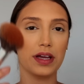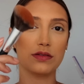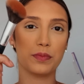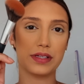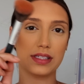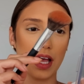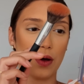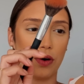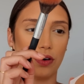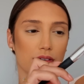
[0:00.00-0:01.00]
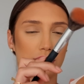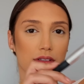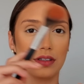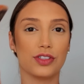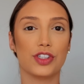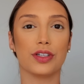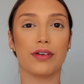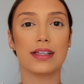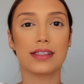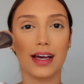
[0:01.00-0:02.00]
o mesmo pincel, ó,
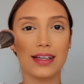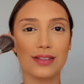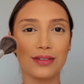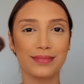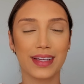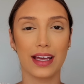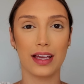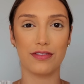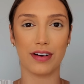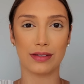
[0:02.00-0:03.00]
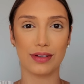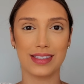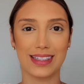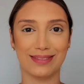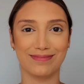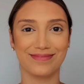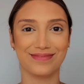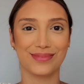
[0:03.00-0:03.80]
tiro o excesso e faço assim.